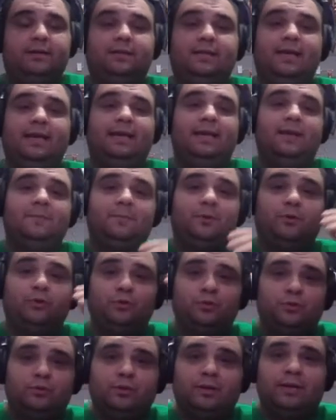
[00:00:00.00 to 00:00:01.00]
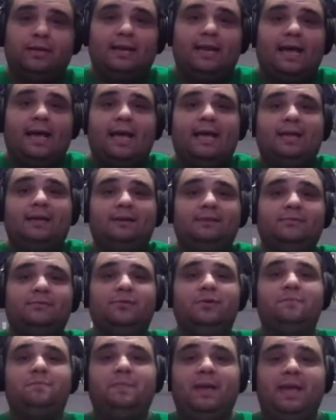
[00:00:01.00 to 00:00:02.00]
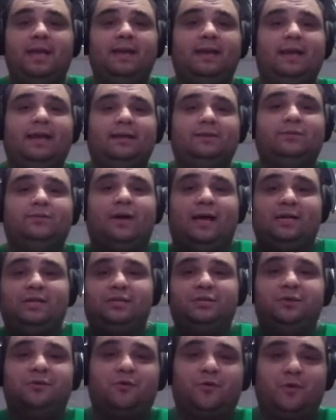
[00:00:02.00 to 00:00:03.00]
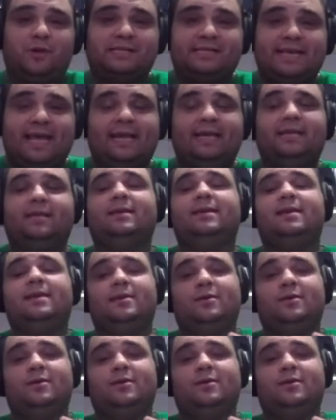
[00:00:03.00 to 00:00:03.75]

tem aquele produto lá no eBay lá que tu acha que não consegue,